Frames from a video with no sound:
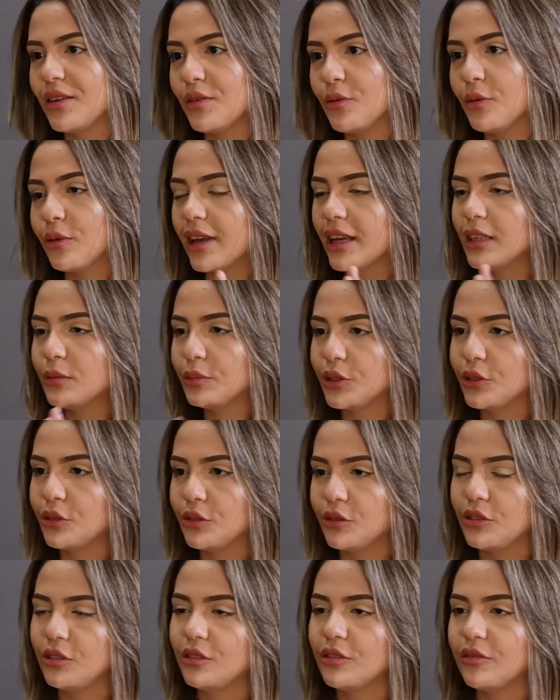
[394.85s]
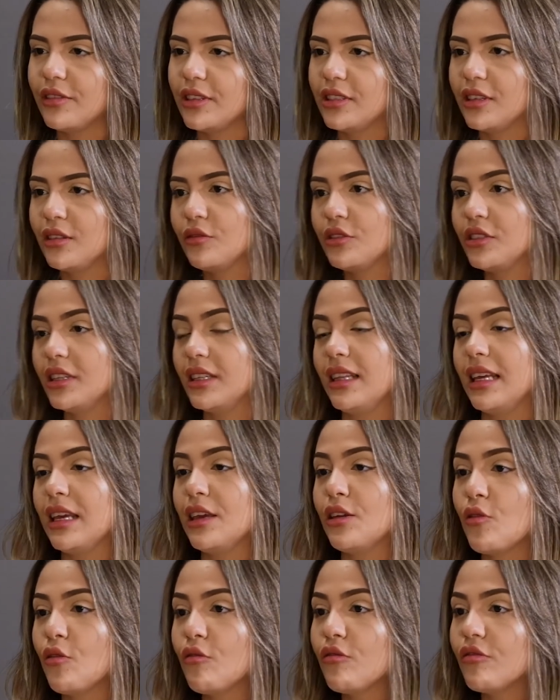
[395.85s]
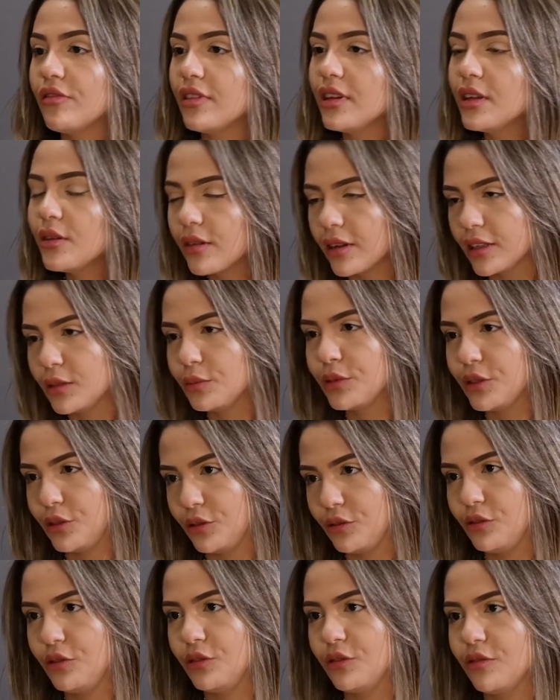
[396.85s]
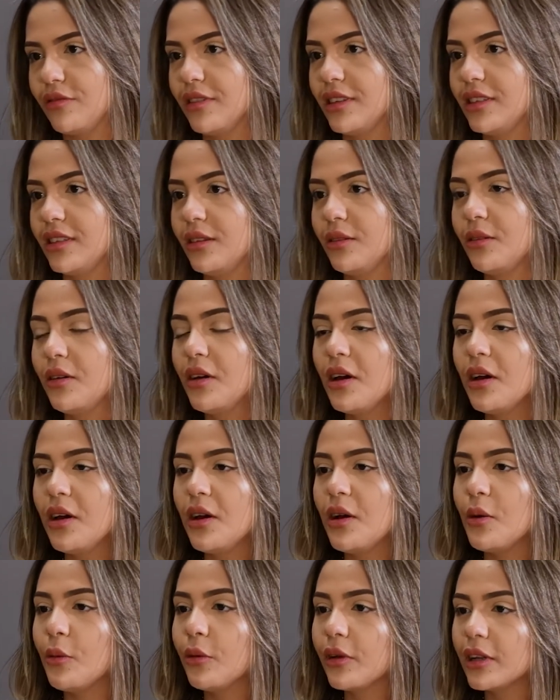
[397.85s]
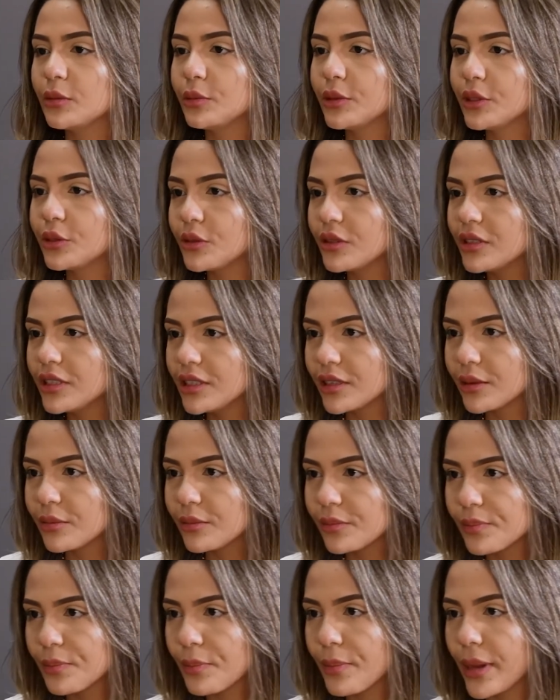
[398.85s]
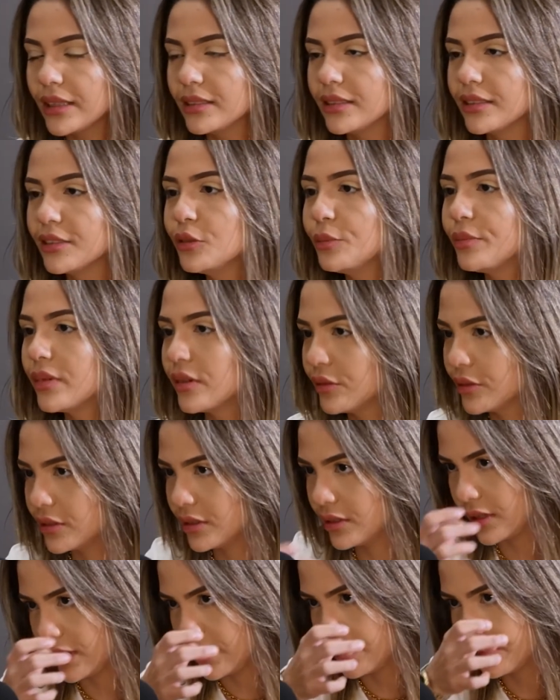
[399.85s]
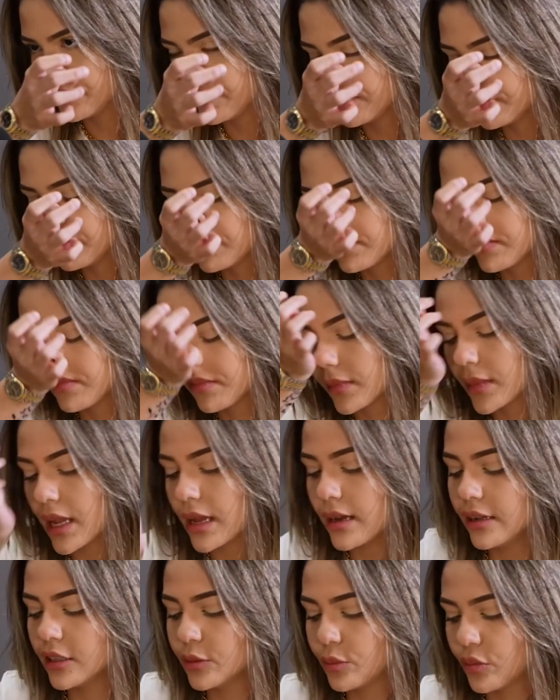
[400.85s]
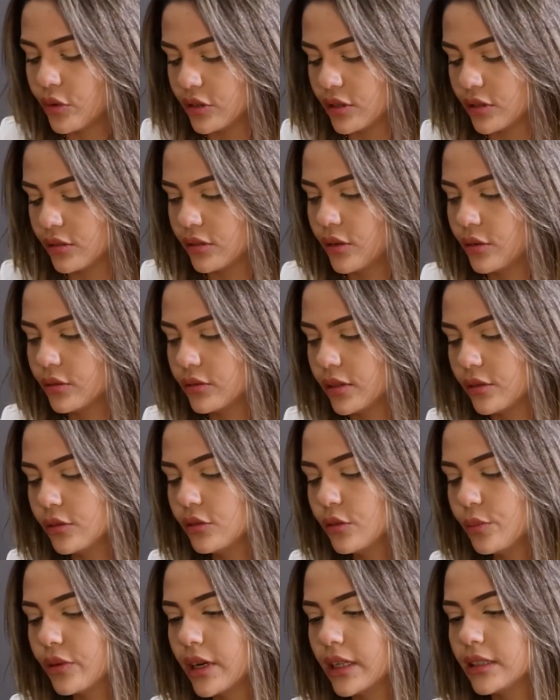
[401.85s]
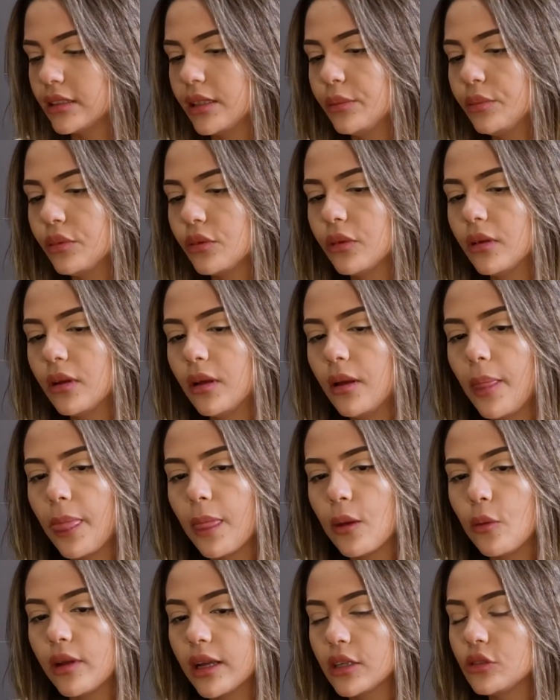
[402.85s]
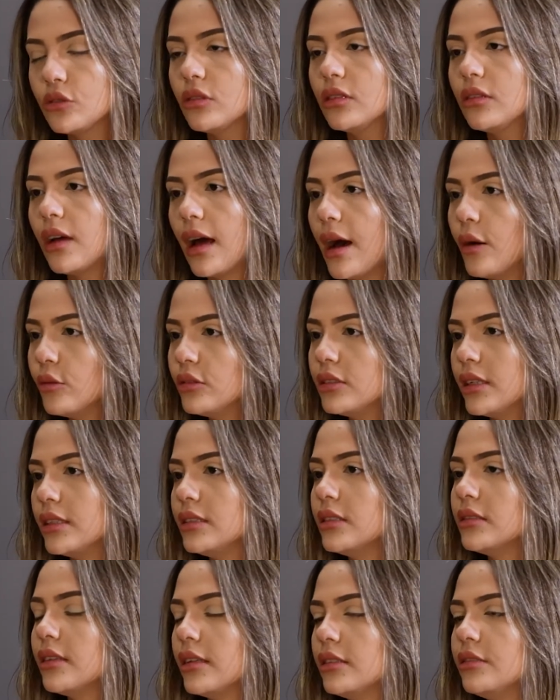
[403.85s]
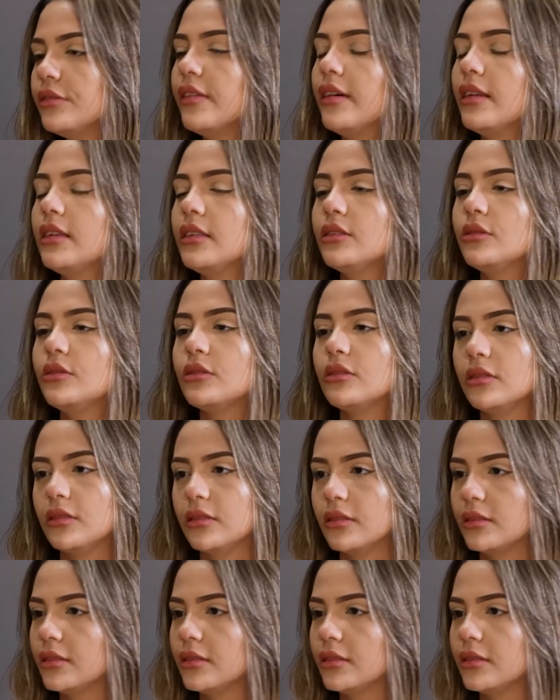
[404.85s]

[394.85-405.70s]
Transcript: o que as pessoas estão fazendo, você tem que ouvir o que as pessoas estão fazendo, o que as pessoas estão passando para você. Na linha de produção de conteúdo, por exemplo, o que a sua audiência está te falando.